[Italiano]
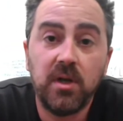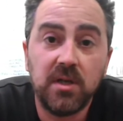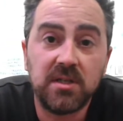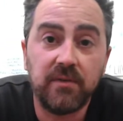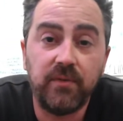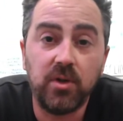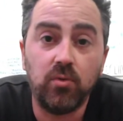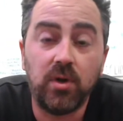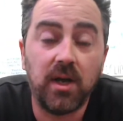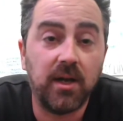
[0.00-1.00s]
se vedi
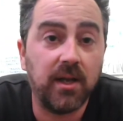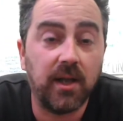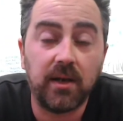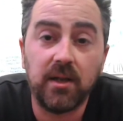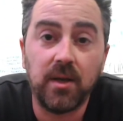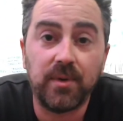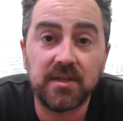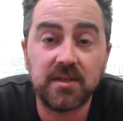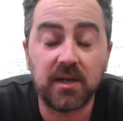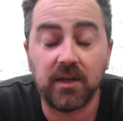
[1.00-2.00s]
un cane che ringhia per
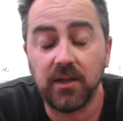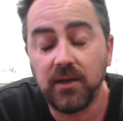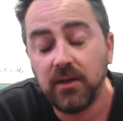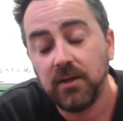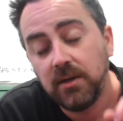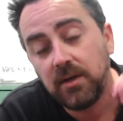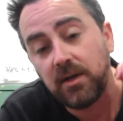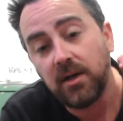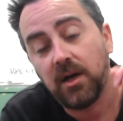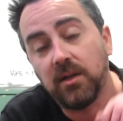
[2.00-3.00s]
strada,
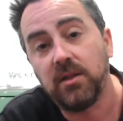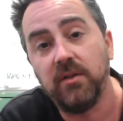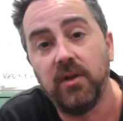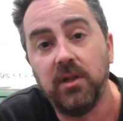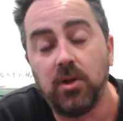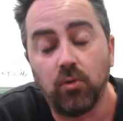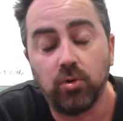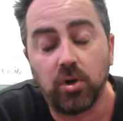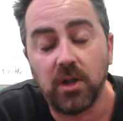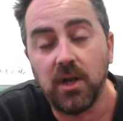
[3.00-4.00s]
attivi
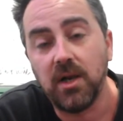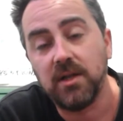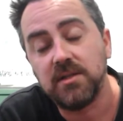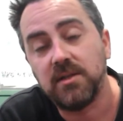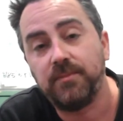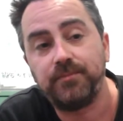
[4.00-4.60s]
l'interruttore dell'ansia